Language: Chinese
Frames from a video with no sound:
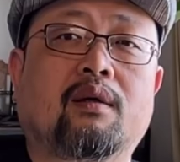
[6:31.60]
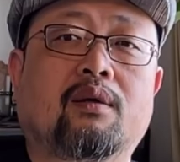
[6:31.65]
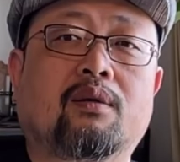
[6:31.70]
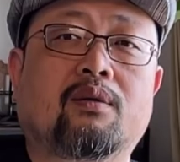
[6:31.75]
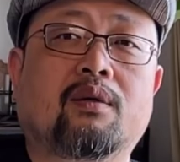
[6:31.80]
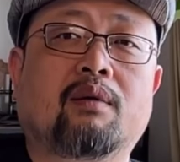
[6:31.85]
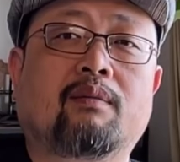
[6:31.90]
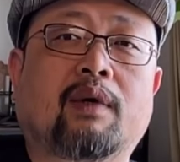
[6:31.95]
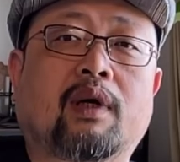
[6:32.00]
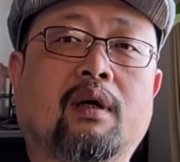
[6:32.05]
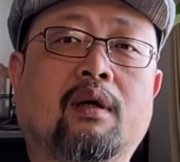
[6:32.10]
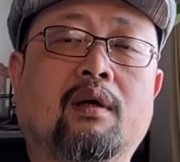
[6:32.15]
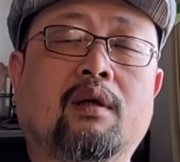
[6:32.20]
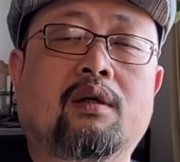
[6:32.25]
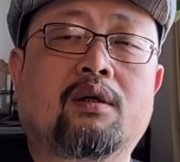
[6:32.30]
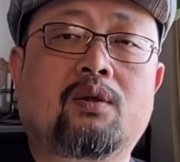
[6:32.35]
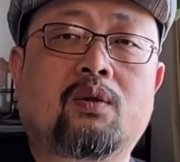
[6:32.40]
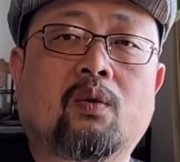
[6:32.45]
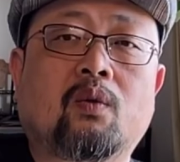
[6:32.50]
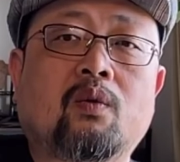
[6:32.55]
对吧？
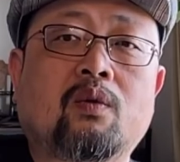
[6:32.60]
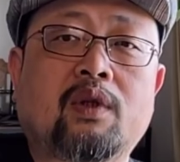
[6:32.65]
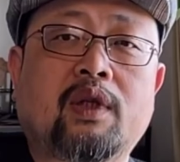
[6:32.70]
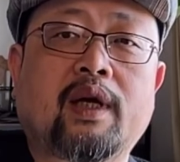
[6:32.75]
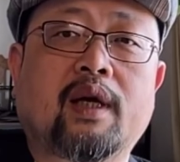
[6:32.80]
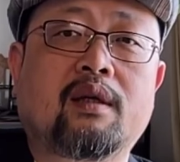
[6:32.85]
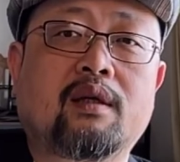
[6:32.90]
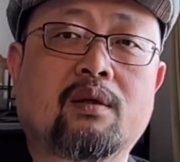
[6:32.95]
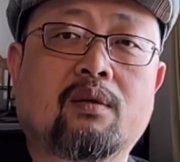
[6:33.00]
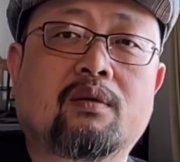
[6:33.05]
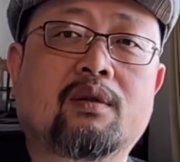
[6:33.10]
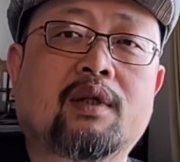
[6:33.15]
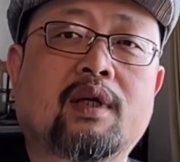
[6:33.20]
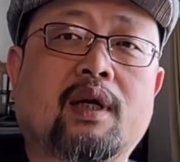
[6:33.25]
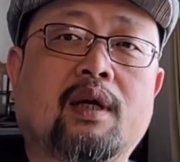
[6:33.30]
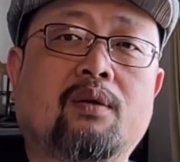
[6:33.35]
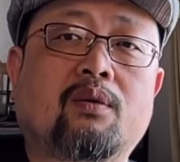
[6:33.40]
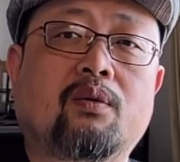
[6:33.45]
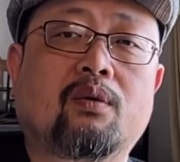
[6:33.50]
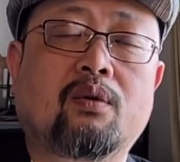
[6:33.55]
重点就
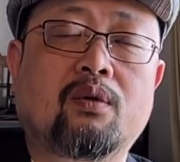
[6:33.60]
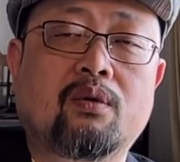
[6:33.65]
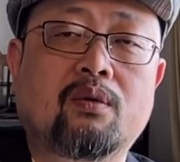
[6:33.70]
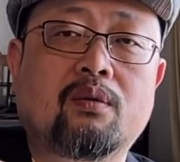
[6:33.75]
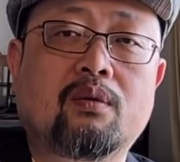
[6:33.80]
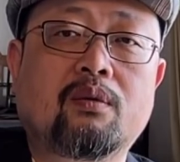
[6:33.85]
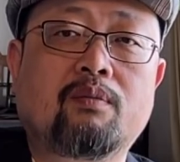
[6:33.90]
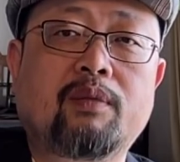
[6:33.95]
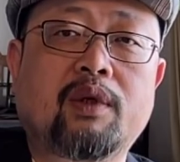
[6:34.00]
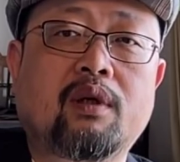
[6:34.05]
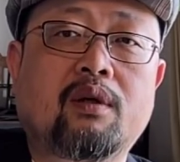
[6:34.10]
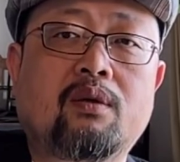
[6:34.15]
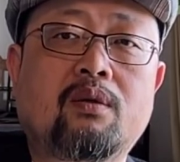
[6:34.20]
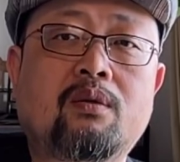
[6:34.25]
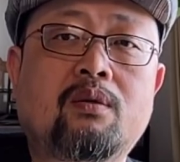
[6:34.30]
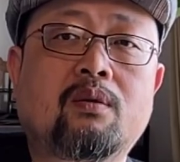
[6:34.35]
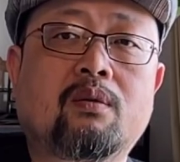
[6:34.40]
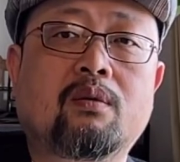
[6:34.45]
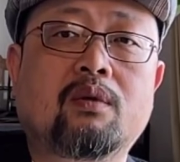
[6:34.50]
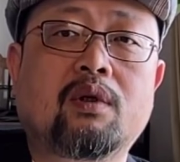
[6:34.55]
在于民
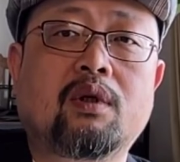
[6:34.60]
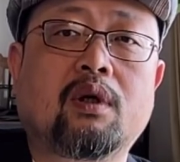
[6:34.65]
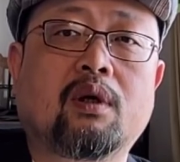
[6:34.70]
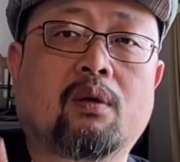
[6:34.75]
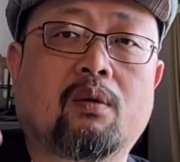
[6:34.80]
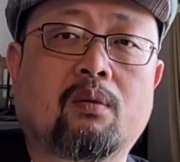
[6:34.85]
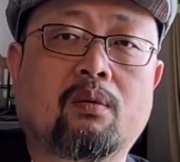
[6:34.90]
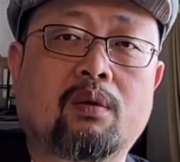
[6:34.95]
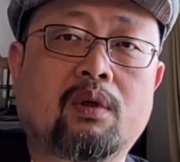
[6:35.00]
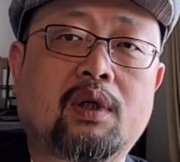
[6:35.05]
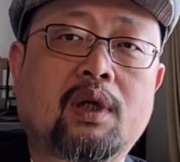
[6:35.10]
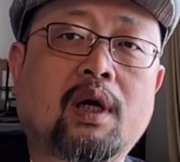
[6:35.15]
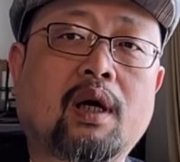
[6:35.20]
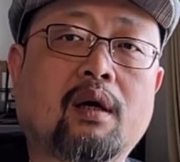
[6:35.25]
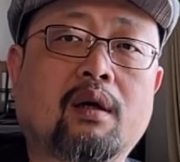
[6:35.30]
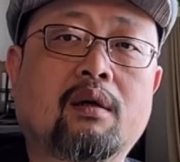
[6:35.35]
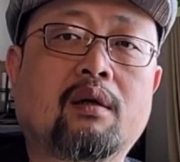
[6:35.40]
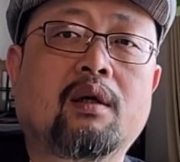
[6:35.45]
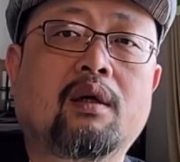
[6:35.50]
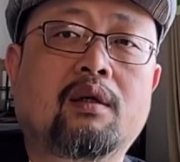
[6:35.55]
众有
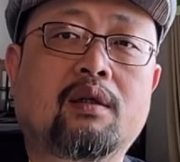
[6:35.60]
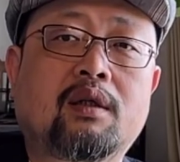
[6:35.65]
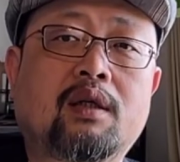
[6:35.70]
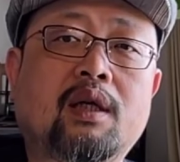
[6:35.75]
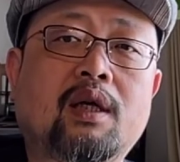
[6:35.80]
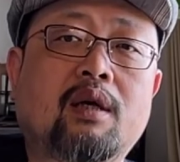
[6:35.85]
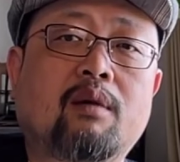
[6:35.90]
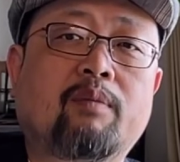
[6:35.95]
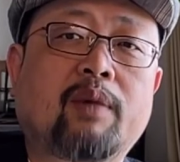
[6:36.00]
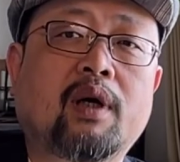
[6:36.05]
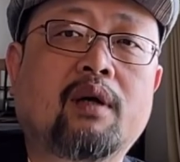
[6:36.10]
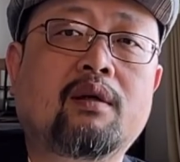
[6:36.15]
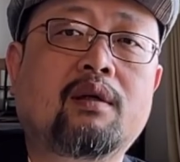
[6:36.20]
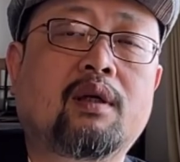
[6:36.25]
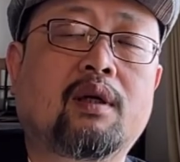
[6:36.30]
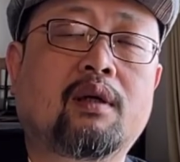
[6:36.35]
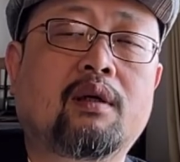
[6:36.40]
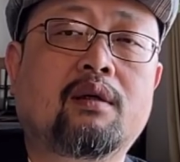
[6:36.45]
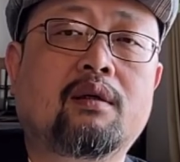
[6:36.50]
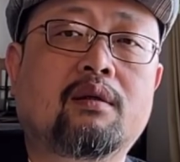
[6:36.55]
让这帮
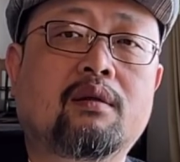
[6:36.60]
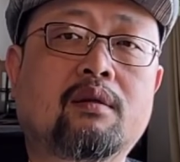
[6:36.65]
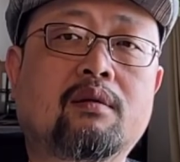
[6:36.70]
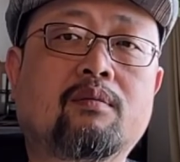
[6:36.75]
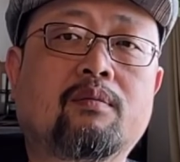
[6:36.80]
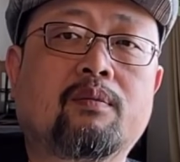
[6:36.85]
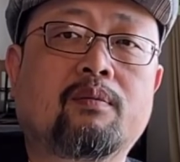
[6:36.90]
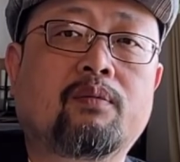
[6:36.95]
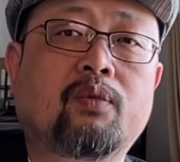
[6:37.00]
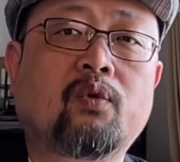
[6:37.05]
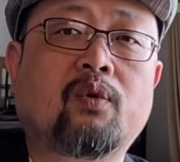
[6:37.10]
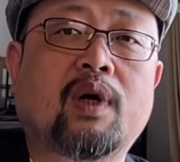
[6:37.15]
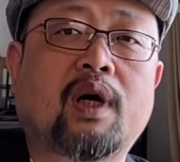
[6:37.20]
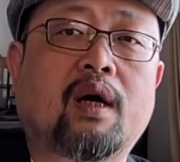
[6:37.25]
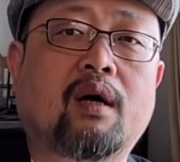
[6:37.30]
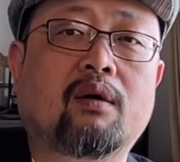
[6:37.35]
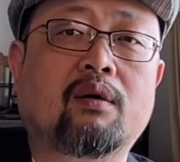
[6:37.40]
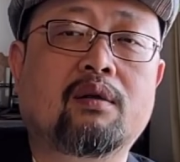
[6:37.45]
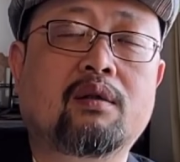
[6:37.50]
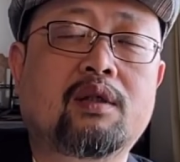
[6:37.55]
人。不
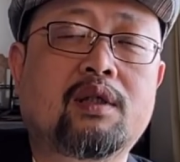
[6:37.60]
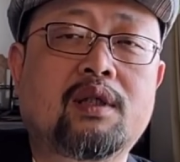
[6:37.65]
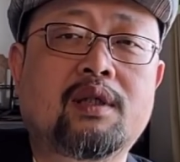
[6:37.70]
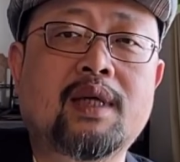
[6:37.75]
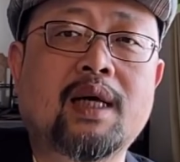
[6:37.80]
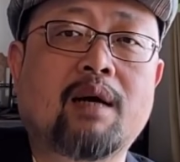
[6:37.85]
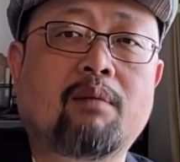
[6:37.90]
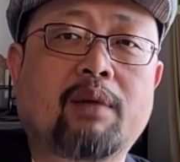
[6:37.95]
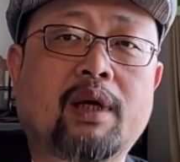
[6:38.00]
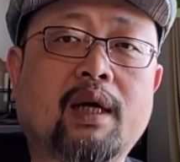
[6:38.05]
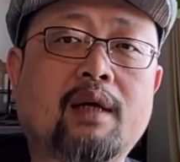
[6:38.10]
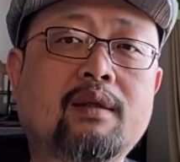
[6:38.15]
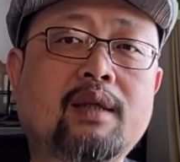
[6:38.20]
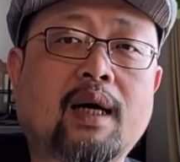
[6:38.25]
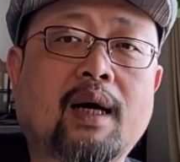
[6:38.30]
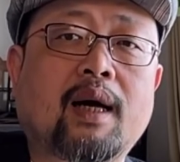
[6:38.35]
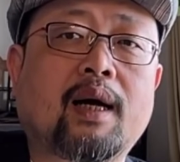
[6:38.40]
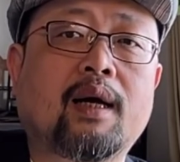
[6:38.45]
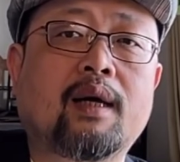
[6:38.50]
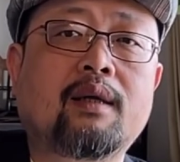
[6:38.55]
好下不来
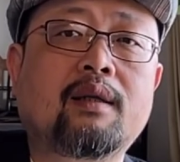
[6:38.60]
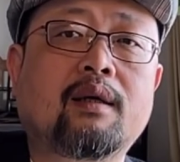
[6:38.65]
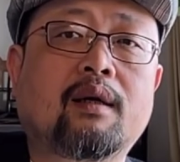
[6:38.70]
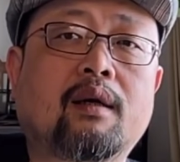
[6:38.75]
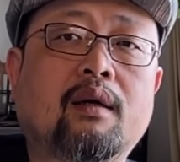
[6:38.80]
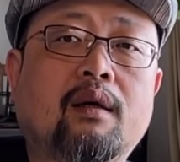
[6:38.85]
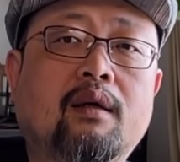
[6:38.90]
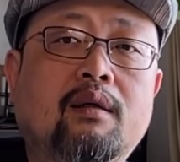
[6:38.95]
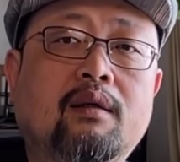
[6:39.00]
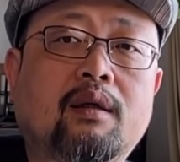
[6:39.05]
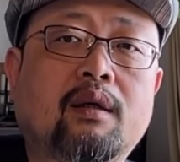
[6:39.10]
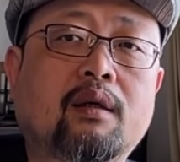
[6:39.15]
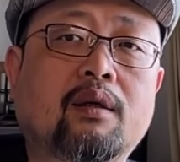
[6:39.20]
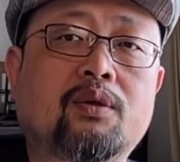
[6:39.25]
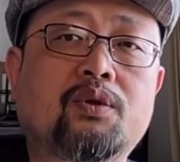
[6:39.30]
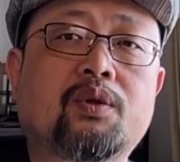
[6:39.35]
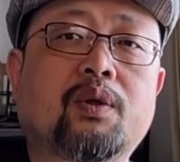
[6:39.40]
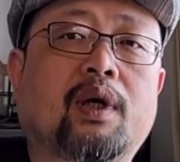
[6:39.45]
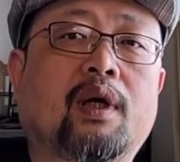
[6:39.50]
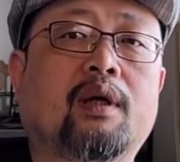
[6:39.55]
台的这个
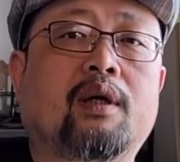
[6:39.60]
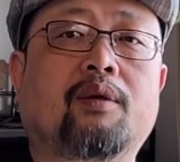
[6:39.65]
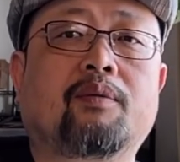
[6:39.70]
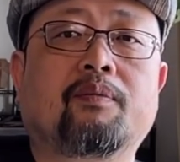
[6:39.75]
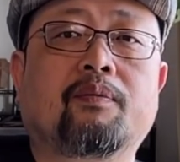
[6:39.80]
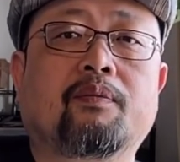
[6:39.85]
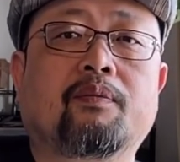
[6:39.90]
权利，